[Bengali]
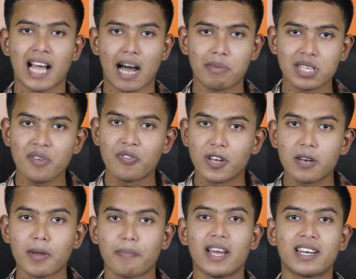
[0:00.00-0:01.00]
আমরা যে ফ্রি
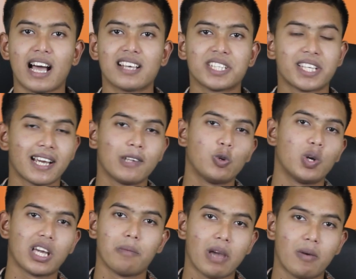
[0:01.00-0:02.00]
ভিপিএনটা আছে সেটা কিন্তু
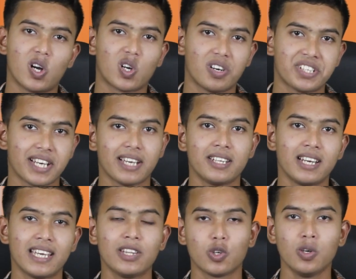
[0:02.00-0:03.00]
অনেকে ব্যবহার করে সেক্ষেত্রে
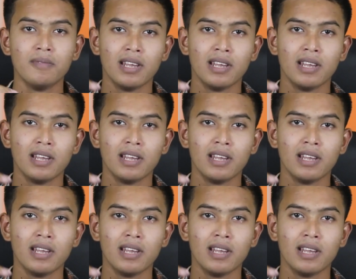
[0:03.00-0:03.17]
কিন্তু